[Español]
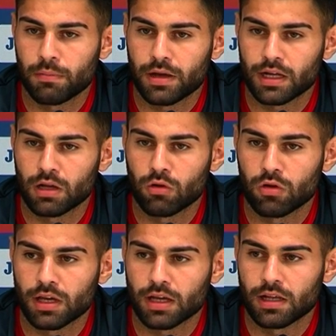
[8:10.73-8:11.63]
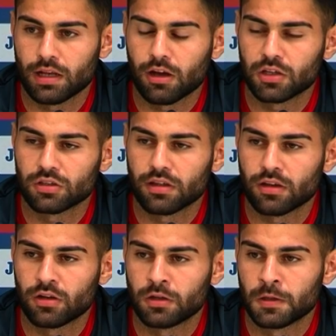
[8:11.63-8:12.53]
para que luego lleguen las ocasiones
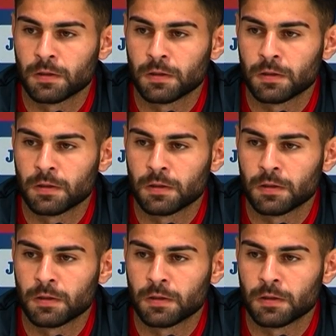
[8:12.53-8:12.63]
de gol.